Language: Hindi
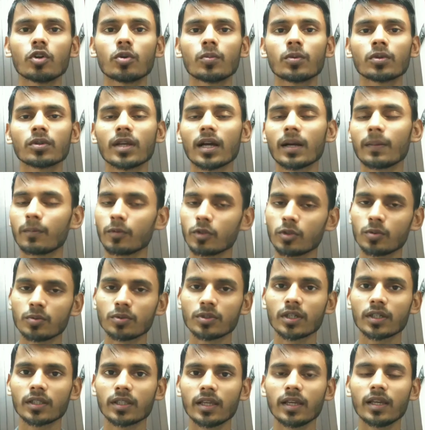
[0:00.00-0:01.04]
दोस्त आप पूछ
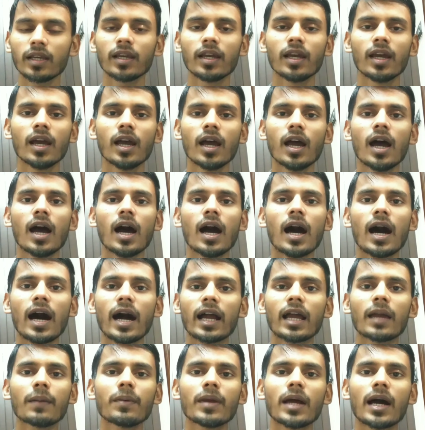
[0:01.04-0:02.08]
भी सकते हैं
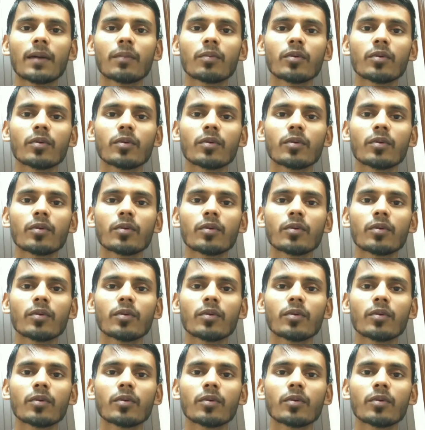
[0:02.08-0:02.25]
आगे भी